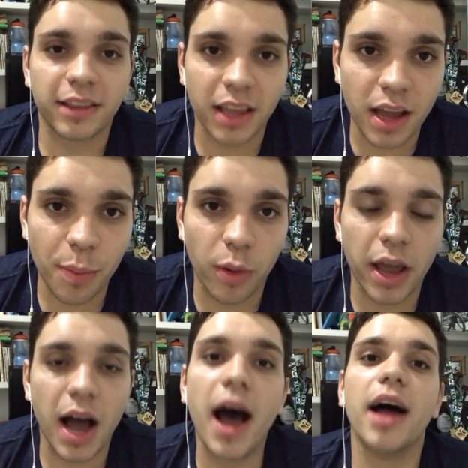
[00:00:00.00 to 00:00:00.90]
tem
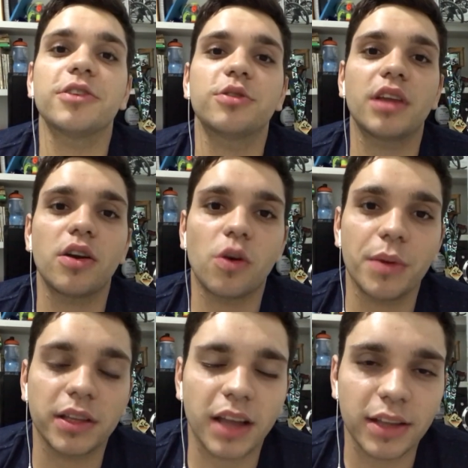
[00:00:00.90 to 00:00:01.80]
apoiado, tem
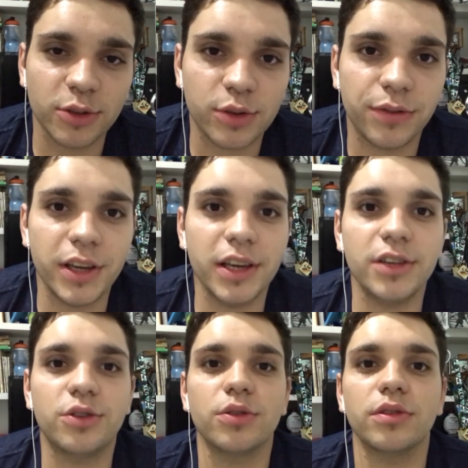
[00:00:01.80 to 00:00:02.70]
comentado os
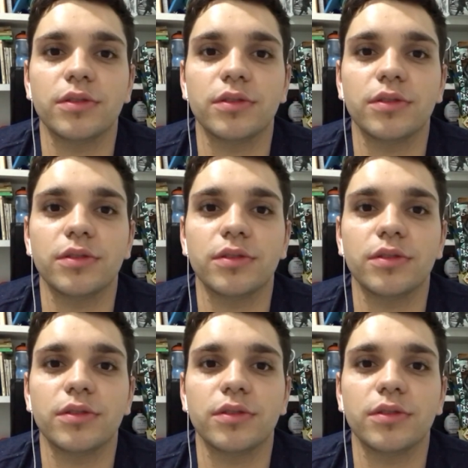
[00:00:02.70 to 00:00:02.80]
vídeos,